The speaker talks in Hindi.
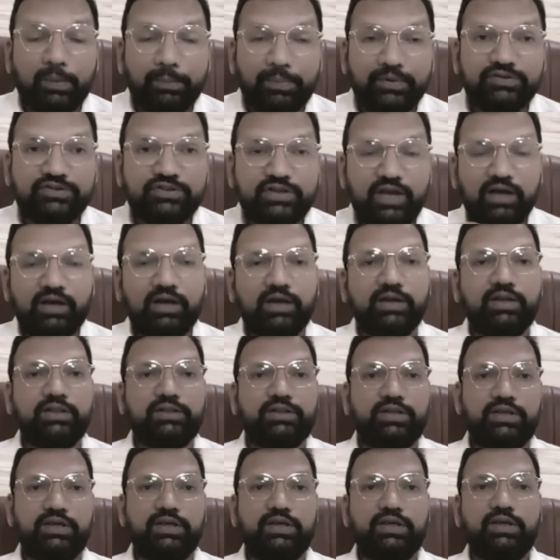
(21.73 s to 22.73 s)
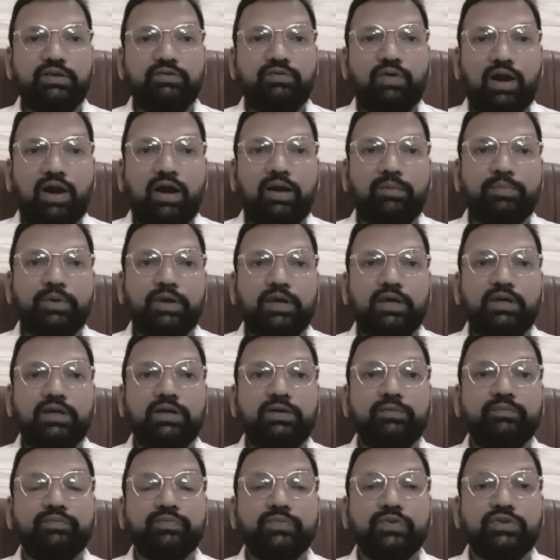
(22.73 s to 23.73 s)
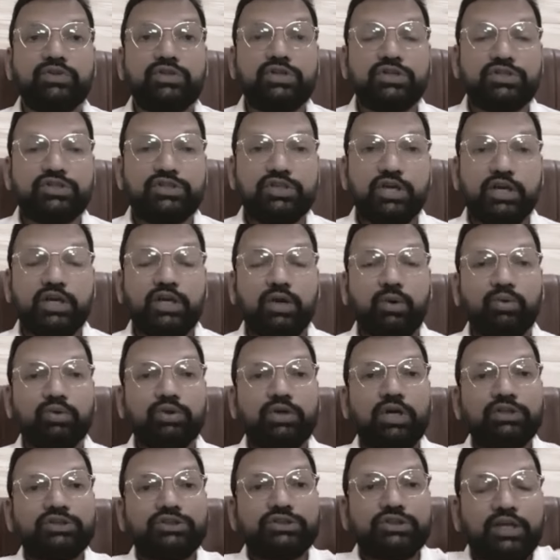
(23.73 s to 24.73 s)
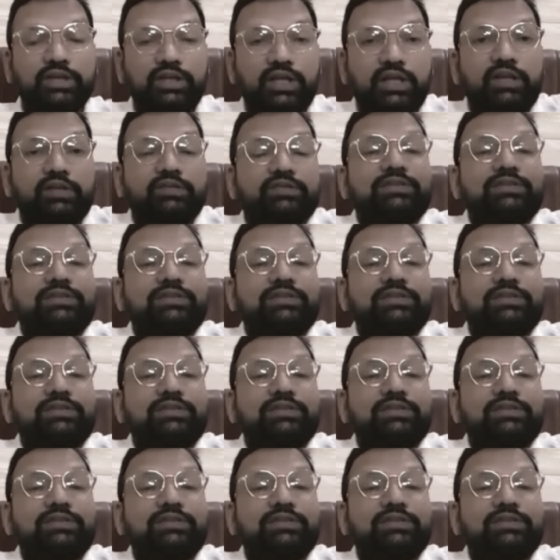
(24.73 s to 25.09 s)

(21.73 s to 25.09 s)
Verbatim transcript: तपस्या करी थी वहां पे जिससे हम्म। कि उनका शरीर